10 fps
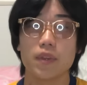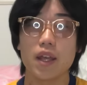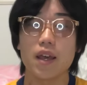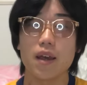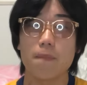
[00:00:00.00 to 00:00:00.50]

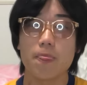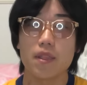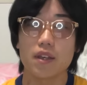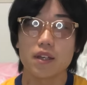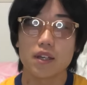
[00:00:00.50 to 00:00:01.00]
で、
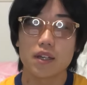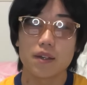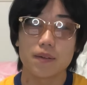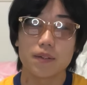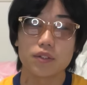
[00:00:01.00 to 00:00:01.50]

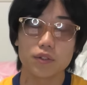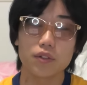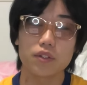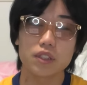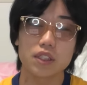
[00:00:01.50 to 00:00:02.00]
そ
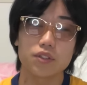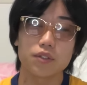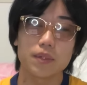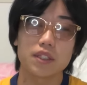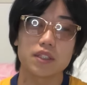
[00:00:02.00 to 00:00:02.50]
の自由
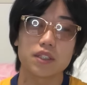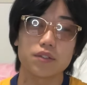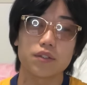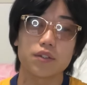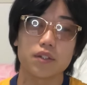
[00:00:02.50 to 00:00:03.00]
とマンシー
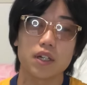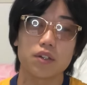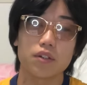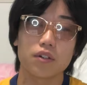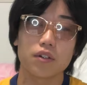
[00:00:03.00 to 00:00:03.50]
の、あ
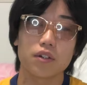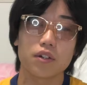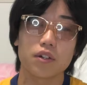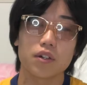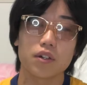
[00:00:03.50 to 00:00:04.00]

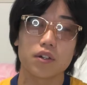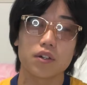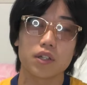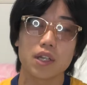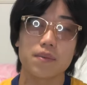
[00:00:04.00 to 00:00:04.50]

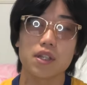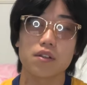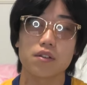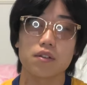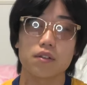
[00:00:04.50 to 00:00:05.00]
のー、ゲームシャツ